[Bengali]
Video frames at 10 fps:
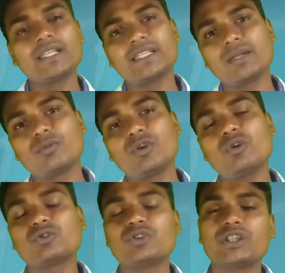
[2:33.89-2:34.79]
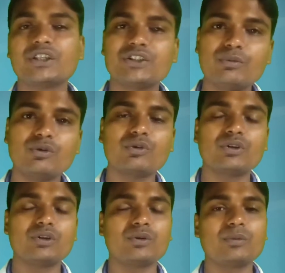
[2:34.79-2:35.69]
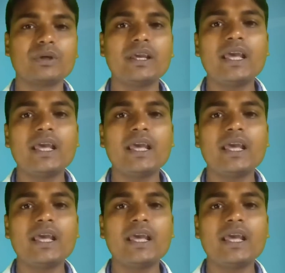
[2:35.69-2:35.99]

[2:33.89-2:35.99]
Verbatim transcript: তারপরে ওষুধটিকে সেবন করতে হবে